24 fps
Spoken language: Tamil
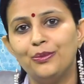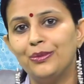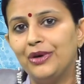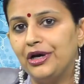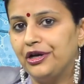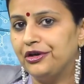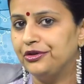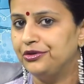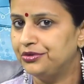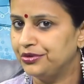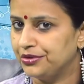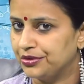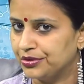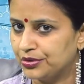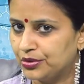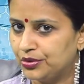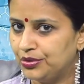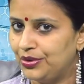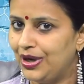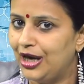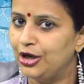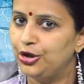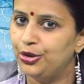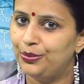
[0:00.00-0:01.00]
ஒரு மருந்து
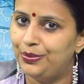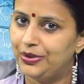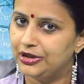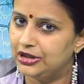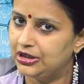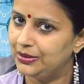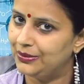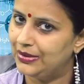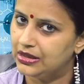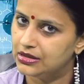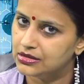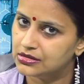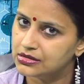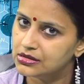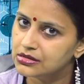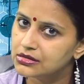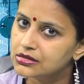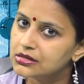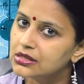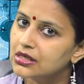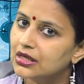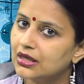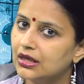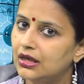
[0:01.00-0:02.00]
இருக்கும் அலோபதி
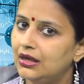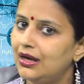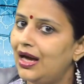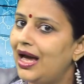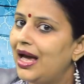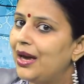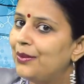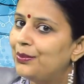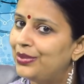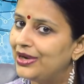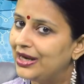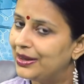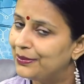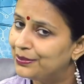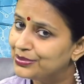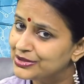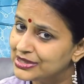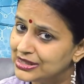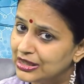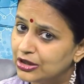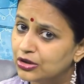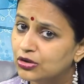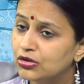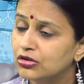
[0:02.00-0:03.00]
மெடிசின்ஸ் இருக்கலாம்
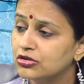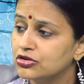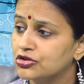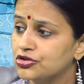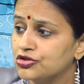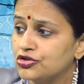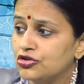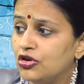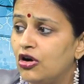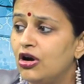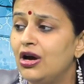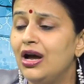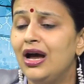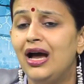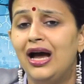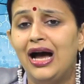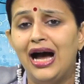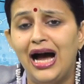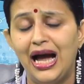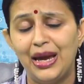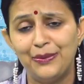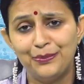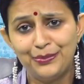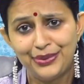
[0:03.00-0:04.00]
கோசரம்
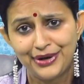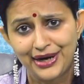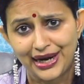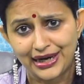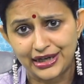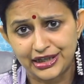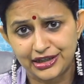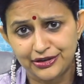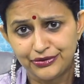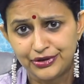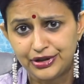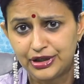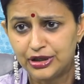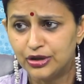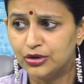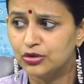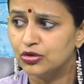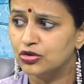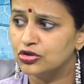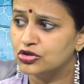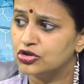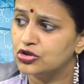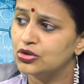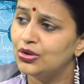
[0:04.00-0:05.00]
ஹைப்பர் ஆக்டிவிட்டி
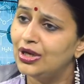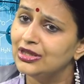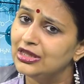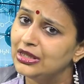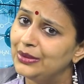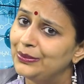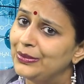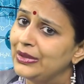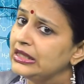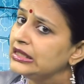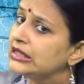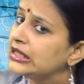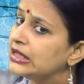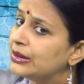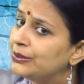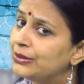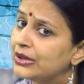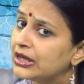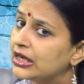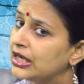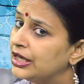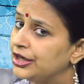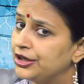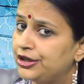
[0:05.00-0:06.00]
கோசரம் அந்த மருந்து
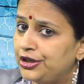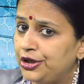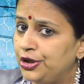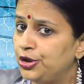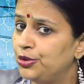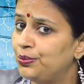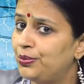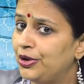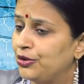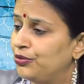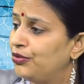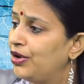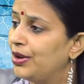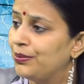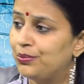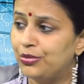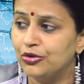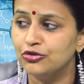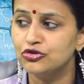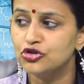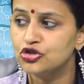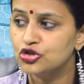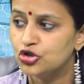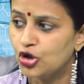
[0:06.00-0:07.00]
நம்ம கண்டினியூ பண்ணுவோம்
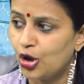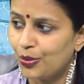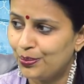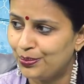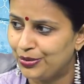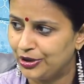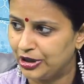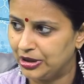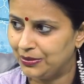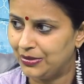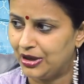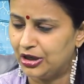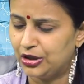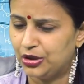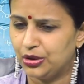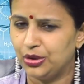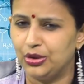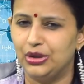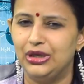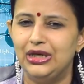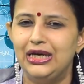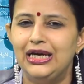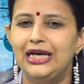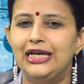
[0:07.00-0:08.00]
எப்பவும் ஸ்டாப் பண்ண
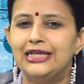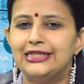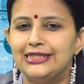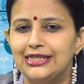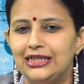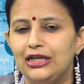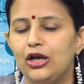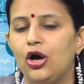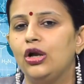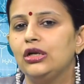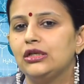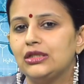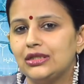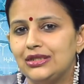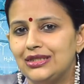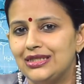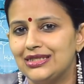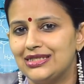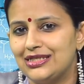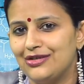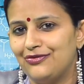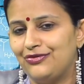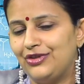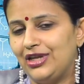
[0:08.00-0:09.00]
மாட்டோம் சில
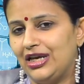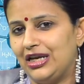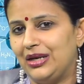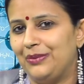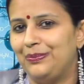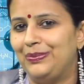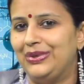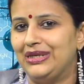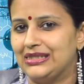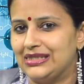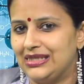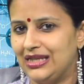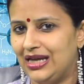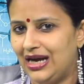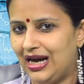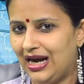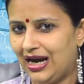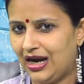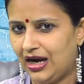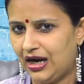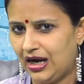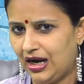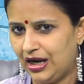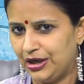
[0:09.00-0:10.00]
ஆல்டர்னேட்டிவ்
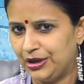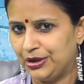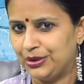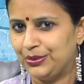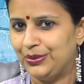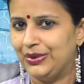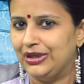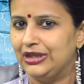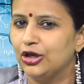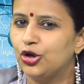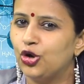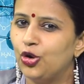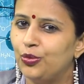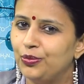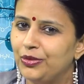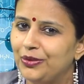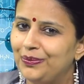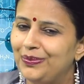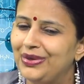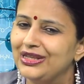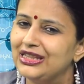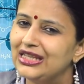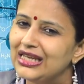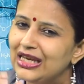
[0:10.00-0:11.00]
தெரப்பீஸ்லாம் ஆயுர்வேதிக்
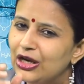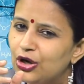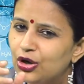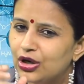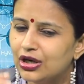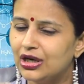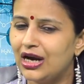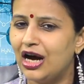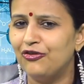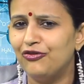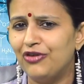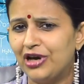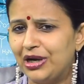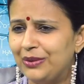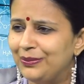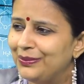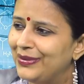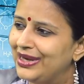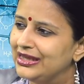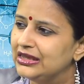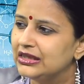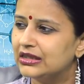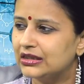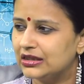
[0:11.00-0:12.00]
ஹோமியோபதி ஒரு ஒன்
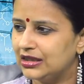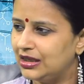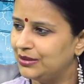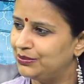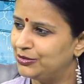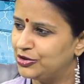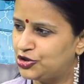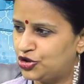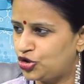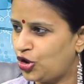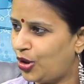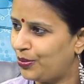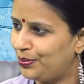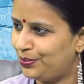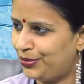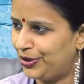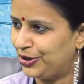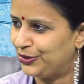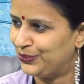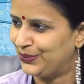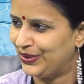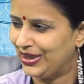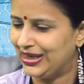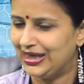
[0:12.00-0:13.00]
மந்த்க்கு நம்ம ஸ்டாப்
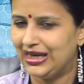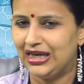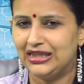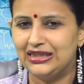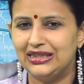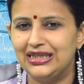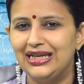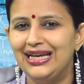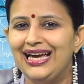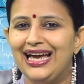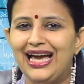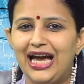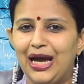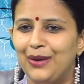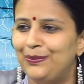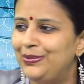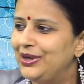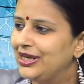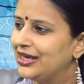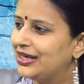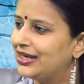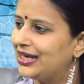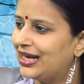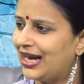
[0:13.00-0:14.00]
பண்ணுவோம் ஏன்னா அது
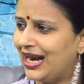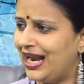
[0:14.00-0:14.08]
எப்படி